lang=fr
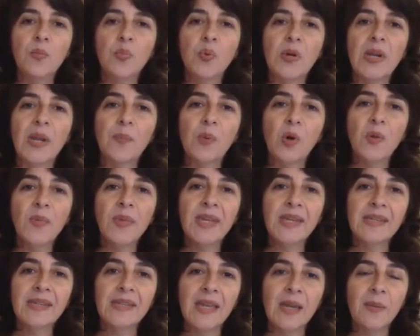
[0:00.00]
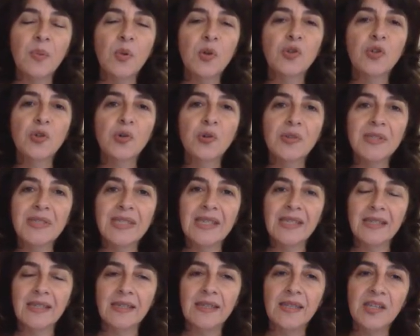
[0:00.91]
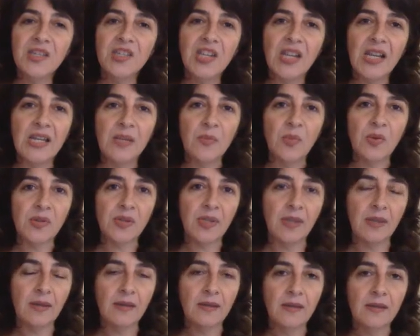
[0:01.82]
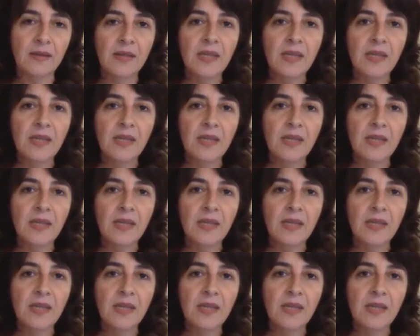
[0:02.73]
Pour la première étape, je recycle des déchets alimentaires